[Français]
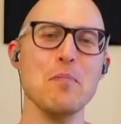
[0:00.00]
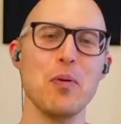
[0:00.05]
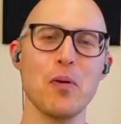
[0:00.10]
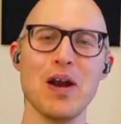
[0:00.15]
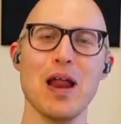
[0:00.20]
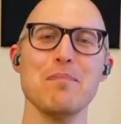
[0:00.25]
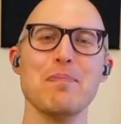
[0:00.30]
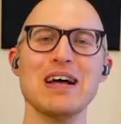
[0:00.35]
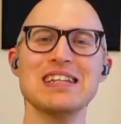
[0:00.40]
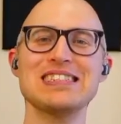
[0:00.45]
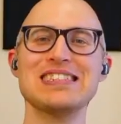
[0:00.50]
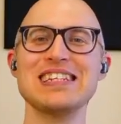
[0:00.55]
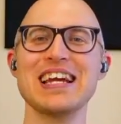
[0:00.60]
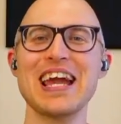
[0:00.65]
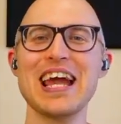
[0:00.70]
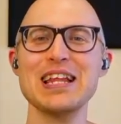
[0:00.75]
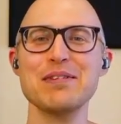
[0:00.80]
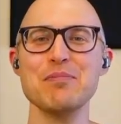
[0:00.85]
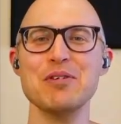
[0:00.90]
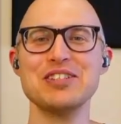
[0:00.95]
Pour la partie
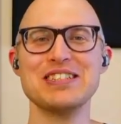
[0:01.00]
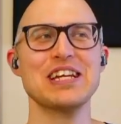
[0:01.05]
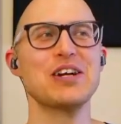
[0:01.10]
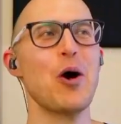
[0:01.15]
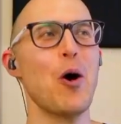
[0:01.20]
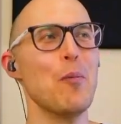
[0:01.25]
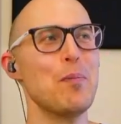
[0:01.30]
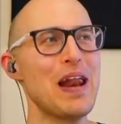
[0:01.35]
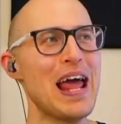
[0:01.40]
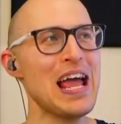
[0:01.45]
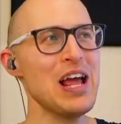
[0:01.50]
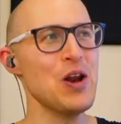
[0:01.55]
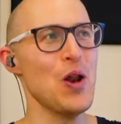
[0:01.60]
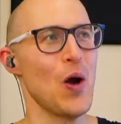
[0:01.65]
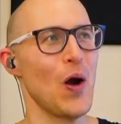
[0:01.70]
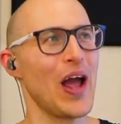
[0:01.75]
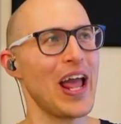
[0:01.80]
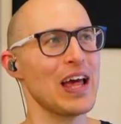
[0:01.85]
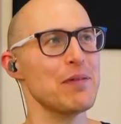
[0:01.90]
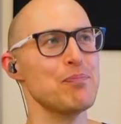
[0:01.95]
rythme, c'est complet.
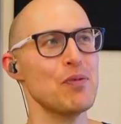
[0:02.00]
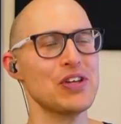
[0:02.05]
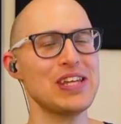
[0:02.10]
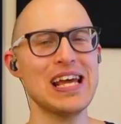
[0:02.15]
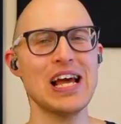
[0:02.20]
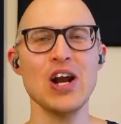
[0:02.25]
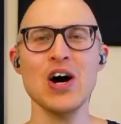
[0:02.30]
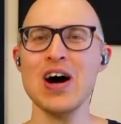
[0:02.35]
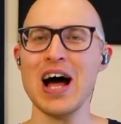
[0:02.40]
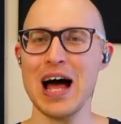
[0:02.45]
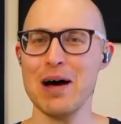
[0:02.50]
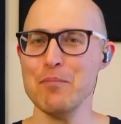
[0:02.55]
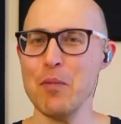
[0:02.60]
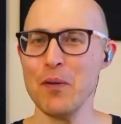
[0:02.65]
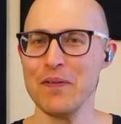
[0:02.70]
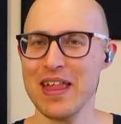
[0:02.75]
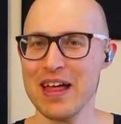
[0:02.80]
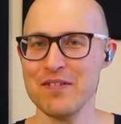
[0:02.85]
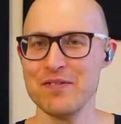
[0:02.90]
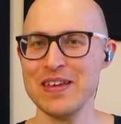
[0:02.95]
Le rythme qui est là, à
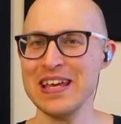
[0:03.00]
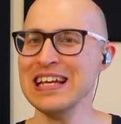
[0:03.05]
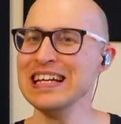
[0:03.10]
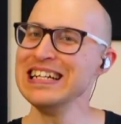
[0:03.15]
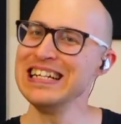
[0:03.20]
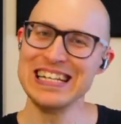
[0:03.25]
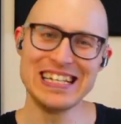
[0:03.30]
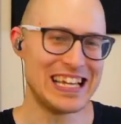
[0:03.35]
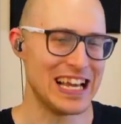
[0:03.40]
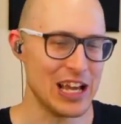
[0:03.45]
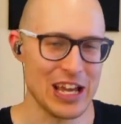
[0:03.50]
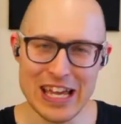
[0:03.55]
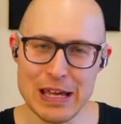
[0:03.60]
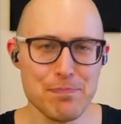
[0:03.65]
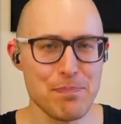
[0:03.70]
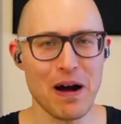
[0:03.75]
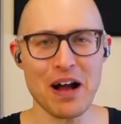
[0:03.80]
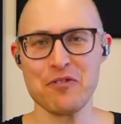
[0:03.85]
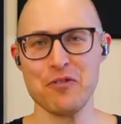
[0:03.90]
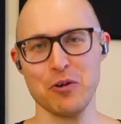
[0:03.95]
mon avis, est
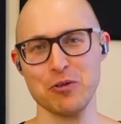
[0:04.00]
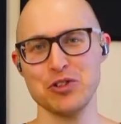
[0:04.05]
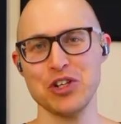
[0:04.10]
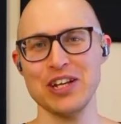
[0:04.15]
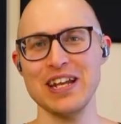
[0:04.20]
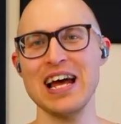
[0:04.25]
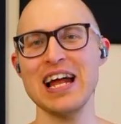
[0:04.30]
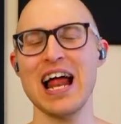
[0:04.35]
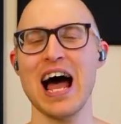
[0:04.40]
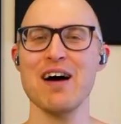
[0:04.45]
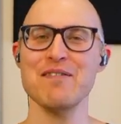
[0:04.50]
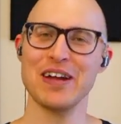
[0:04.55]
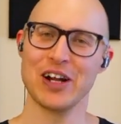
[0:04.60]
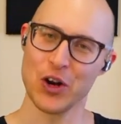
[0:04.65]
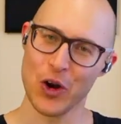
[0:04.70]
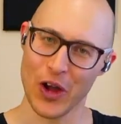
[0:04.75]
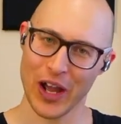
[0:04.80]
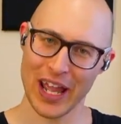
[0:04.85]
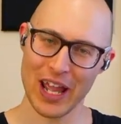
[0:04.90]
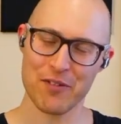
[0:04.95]
hyper fonctionnel avec
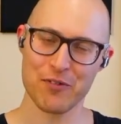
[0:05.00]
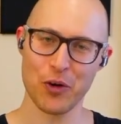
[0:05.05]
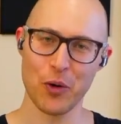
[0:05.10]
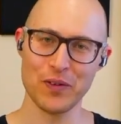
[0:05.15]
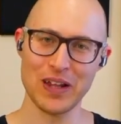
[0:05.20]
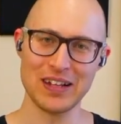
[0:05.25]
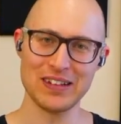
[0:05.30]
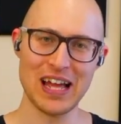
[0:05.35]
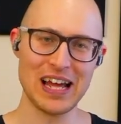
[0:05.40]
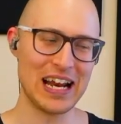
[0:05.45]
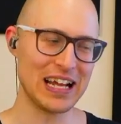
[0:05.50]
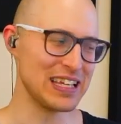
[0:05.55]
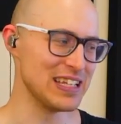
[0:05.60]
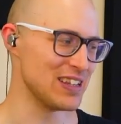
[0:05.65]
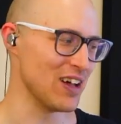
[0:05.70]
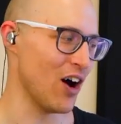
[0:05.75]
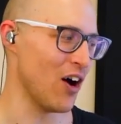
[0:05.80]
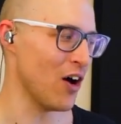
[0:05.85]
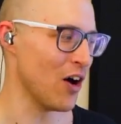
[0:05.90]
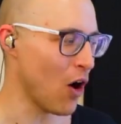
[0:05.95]
le riff qu'on entend à la
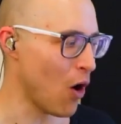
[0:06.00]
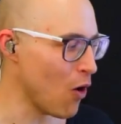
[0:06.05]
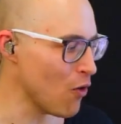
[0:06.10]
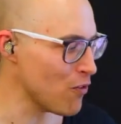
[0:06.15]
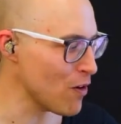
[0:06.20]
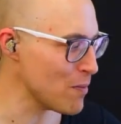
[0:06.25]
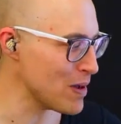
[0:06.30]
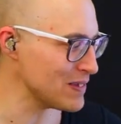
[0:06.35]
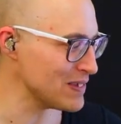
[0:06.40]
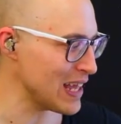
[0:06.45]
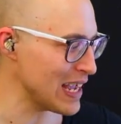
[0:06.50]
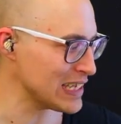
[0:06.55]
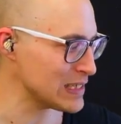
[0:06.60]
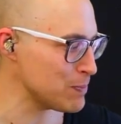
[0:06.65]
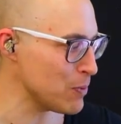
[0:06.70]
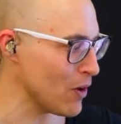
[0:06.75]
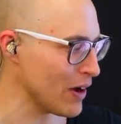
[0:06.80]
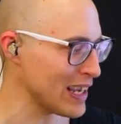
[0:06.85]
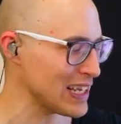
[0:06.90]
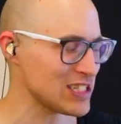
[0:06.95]
guitare. On va maintenant
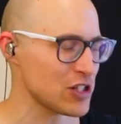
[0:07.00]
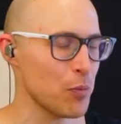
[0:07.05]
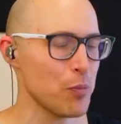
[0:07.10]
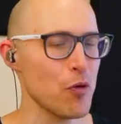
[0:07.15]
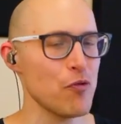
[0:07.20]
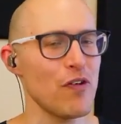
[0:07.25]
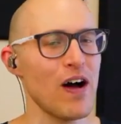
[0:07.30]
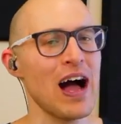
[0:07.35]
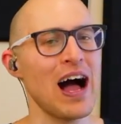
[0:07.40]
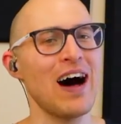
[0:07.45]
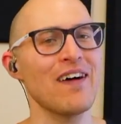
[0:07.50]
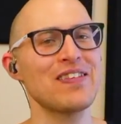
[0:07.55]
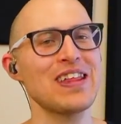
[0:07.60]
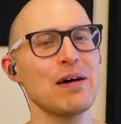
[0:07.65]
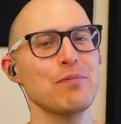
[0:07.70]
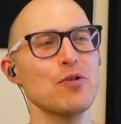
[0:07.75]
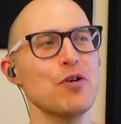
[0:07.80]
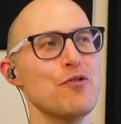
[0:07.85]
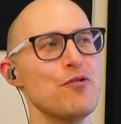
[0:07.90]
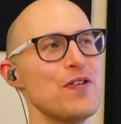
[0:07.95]
explorer qu'est-ce qu'on peut faire en
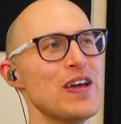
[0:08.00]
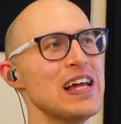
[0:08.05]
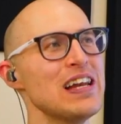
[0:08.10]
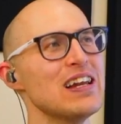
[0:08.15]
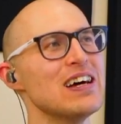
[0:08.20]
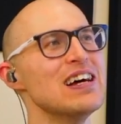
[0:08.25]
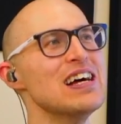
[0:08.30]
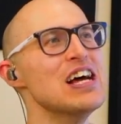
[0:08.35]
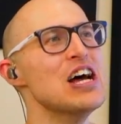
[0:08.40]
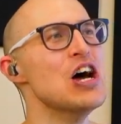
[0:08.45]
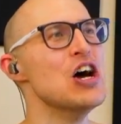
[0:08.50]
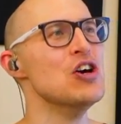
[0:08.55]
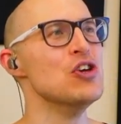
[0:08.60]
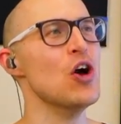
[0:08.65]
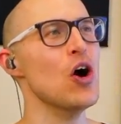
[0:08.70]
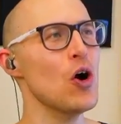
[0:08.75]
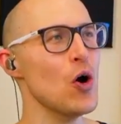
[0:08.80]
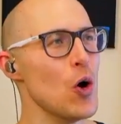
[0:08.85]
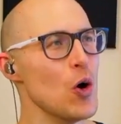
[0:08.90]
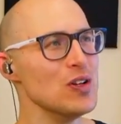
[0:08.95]
termes de fil.
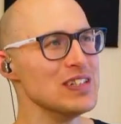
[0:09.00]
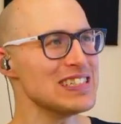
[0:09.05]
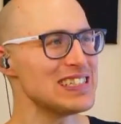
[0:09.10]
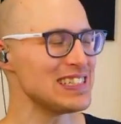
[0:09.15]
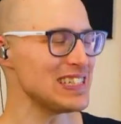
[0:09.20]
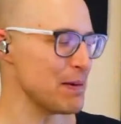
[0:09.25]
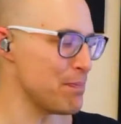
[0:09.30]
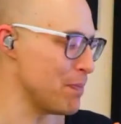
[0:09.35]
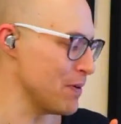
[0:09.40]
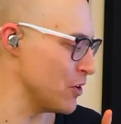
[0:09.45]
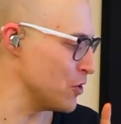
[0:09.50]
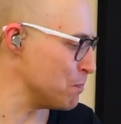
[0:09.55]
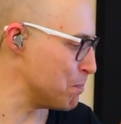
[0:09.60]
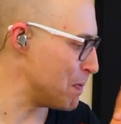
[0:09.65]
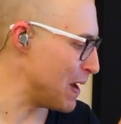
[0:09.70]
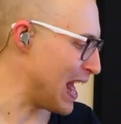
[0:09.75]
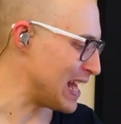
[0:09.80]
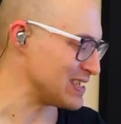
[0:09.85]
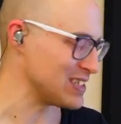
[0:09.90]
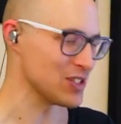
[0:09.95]
Il y a une,
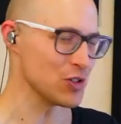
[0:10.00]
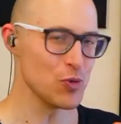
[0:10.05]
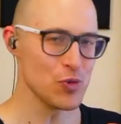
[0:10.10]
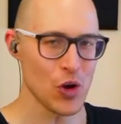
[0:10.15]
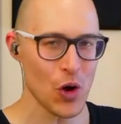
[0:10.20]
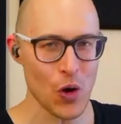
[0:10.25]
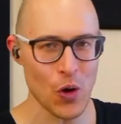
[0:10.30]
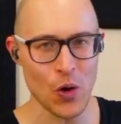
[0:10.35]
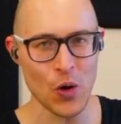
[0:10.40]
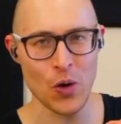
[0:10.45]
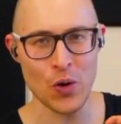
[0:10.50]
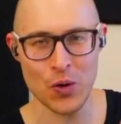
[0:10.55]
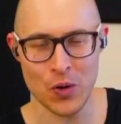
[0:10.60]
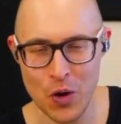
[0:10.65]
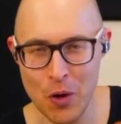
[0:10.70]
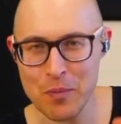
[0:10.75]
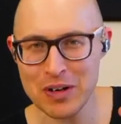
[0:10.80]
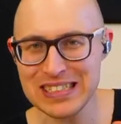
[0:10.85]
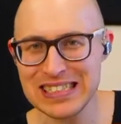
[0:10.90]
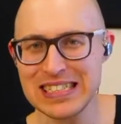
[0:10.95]
place où il y a
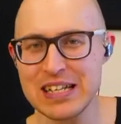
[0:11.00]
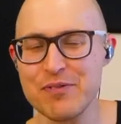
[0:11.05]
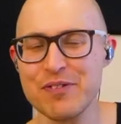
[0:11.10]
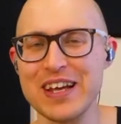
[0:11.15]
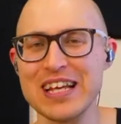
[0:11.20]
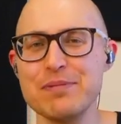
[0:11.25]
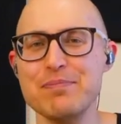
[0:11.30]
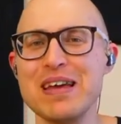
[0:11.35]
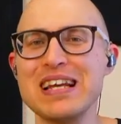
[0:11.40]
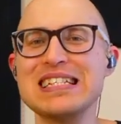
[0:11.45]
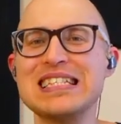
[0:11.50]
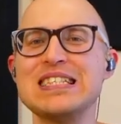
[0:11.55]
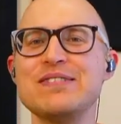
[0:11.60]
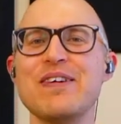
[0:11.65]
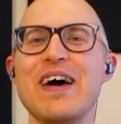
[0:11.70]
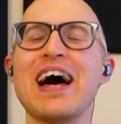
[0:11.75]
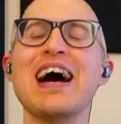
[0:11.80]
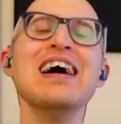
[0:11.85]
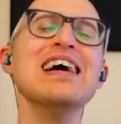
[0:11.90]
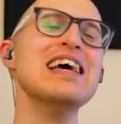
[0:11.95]
un motif rythmique
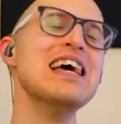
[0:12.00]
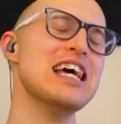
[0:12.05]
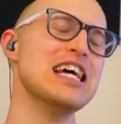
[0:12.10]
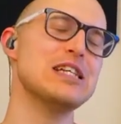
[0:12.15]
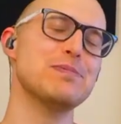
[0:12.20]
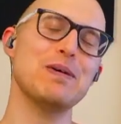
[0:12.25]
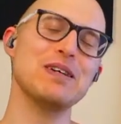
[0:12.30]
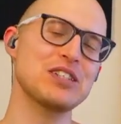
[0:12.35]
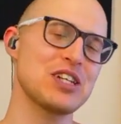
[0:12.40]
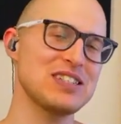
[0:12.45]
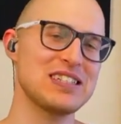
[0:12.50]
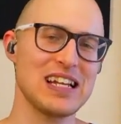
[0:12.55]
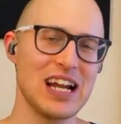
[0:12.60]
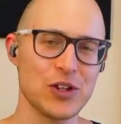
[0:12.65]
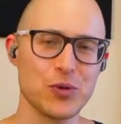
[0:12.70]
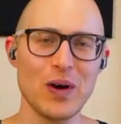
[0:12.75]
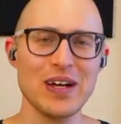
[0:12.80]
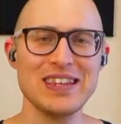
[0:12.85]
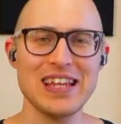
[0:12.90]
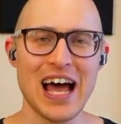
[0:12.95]
différent et je pense que c'est
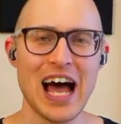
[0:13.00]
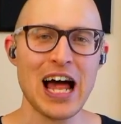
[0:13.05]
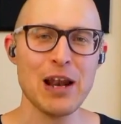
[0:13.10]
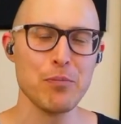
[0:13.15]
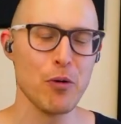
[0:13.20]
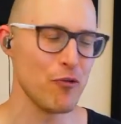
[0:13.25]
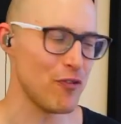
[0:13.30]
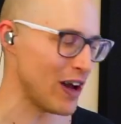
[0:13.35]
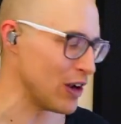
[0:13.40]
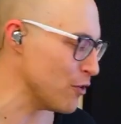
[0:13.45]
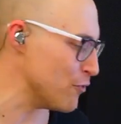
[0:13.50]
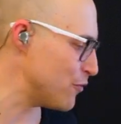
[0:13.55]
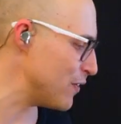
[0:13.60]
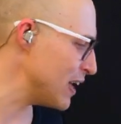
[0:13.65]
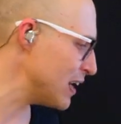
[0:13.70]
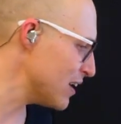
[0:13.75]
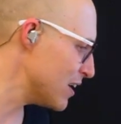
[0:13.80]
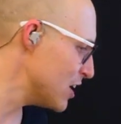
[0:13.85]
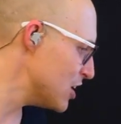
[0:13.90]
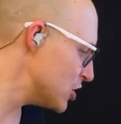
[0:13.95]
l'endroit idéal pour faire le fil.